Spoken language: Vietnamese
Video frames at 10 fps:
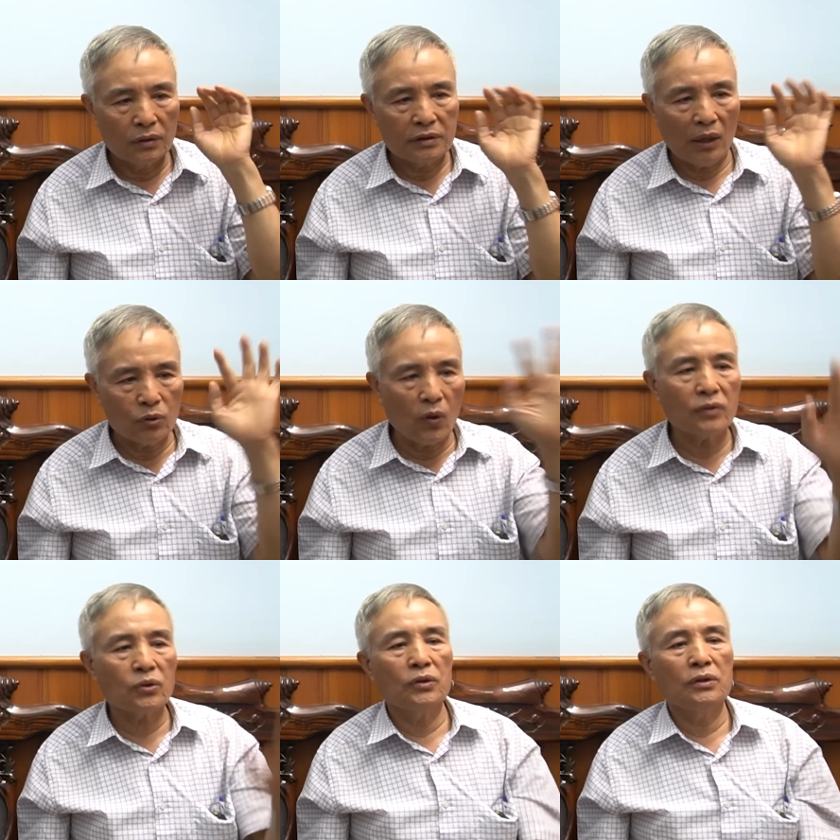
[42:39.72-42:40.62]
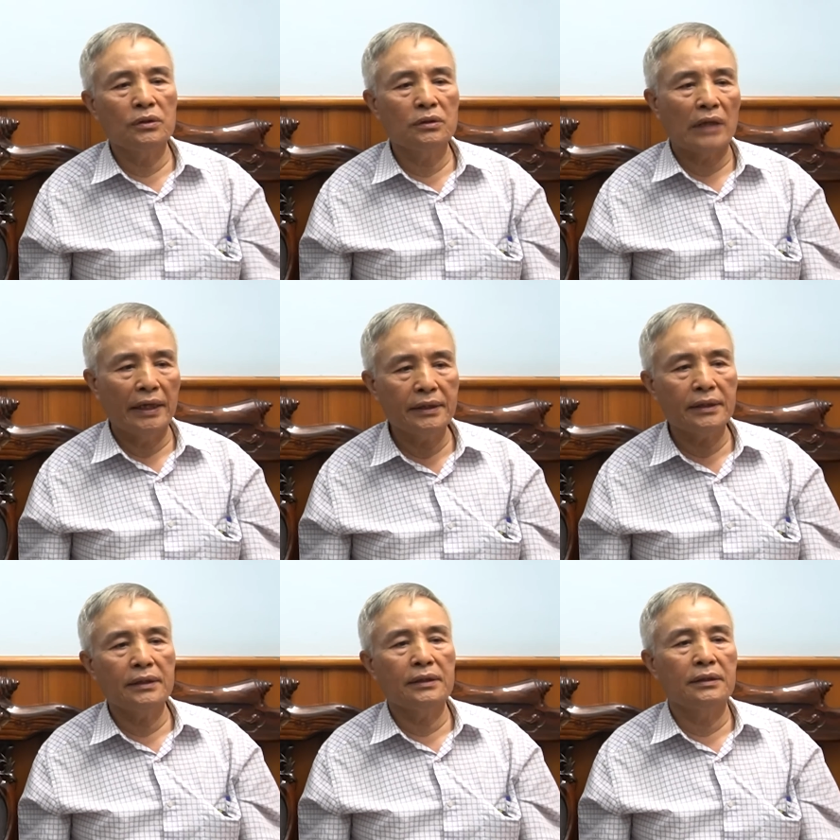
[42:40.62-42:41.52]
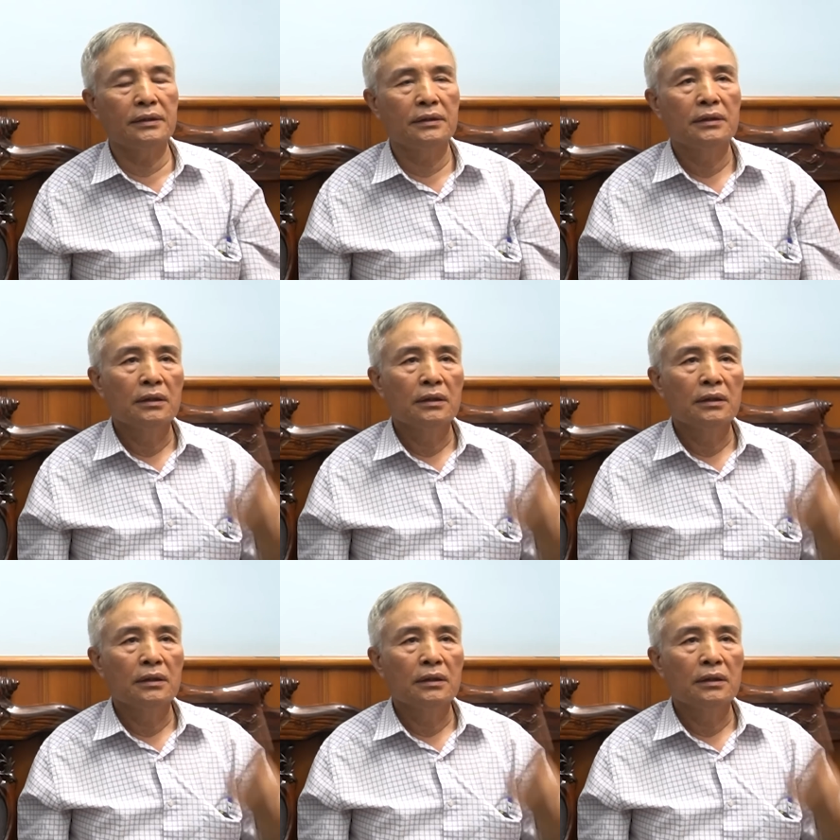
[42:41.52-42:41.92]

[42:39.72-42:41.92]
sau đó tôi thấy cái